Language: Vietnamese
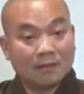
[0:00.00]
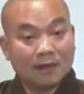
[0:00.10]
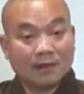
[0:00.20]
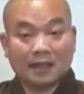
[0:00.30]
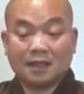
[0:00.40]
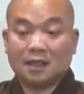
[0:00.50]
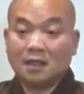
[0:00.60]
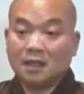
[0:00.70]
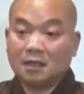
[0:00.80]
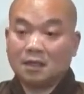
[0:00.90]
như vậy thì
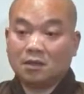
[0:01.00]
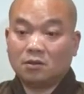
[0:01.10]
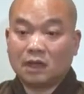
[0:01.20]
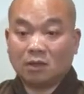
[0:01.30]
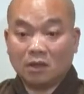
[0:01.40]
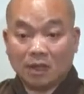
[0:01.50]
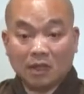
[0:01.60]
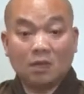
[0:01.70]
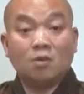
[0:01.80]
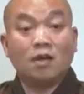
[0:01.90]
cho nên chúng ta gọi là
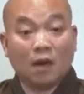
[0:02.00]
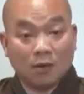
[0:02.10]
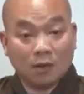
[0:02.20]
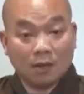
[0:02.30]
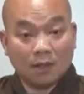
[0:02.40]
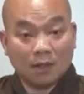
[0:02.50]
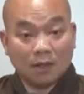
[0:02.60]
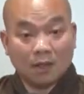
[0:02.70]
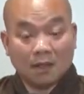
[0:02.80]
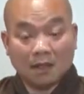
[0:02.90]
hữu lậu đó
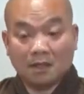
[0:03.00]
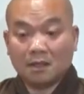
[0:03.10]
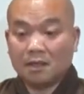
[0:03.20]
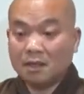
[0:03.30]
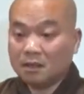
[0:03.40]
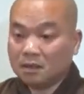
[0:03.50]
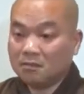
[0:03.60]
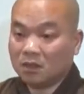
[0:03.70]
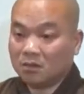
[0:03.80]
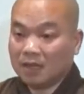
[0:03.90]
là những kiến thức
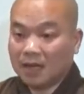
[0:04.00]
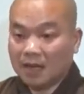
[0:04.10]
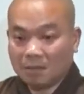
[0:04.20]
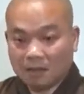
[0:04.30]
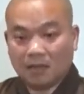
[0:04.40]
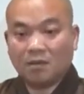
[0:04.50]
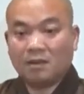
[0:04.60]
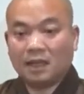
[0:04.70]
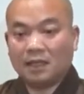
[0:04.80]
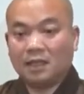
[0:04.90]
mà chúng ta học ngày
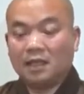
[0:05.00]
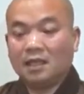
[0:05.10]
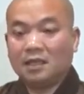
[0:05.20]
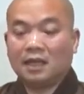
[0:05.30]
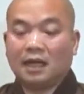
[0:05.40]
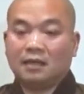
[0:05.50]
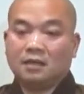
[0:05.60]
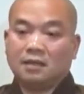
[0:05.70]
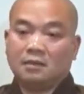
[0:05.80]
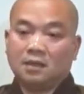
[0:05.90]
hôm nay chẳng hạn
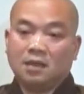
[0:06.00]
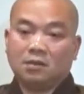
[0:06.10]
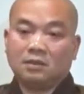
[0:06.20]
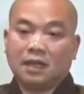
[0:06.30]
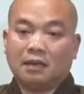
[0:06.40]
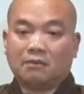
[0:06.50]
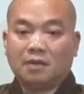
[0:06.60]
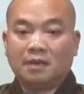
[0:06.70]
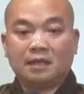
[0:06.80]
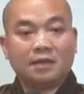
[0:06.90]
như bây giờ chúng ta học
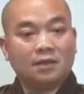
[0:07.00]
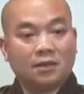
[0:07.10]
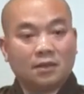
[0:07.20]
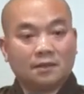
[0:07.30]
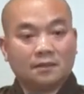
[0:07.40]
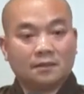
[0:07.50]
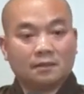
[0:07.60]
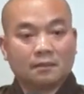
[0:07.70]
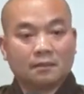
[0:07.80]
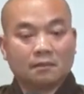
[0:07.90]
về máy tính thôi
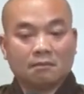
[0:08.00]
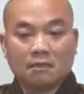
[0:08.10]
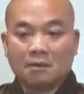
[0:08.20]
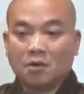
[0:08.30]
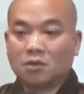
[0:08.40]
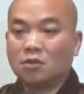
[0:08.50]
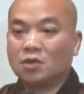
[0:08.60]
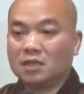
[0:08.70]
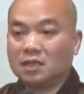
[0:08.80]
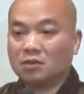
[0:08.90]
mà một
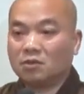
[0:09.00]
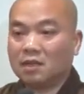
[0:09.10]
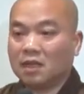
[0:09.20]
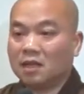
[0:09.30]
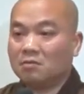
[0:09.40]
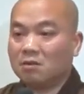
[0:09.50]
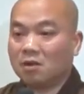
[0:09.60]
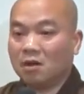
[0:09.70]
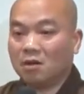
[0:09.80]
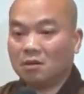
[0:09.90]
tuần sau chúng ta không
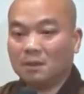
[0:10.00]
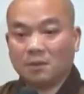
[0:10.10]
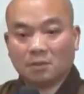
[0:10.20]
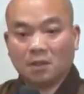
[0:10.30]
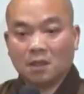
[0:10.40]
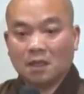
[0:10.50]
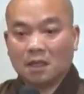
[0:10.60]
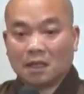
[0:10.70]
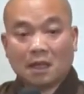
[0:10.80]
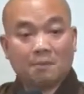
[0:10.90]
có tiếp tục
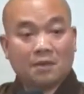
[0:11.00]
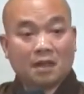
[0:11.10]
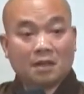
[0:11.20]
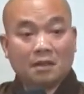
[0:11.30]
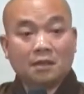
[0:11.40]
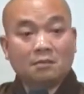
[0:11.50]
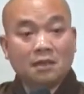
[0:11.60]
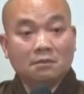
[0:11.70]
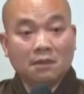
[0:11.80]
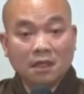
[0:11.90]
là cập nhật những thông
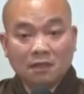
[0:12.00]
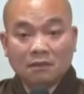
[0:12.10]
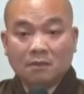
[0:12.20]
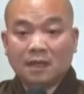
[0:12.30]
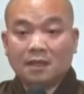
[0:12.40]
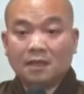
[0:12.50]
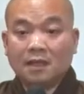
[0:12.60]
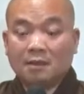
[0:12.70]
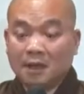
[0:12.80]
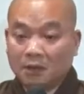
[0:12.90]
tin mới về máy tính
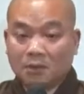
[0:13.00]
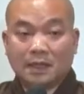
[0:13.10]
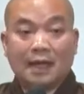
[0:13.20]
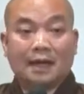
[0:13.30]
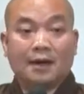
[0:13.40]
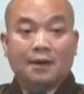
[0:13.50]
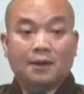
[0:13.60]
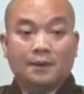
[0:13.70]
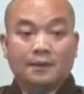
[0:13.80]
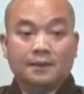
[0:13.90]
là bắt đầu chúng ta lạc
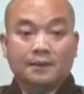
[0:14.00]
hậu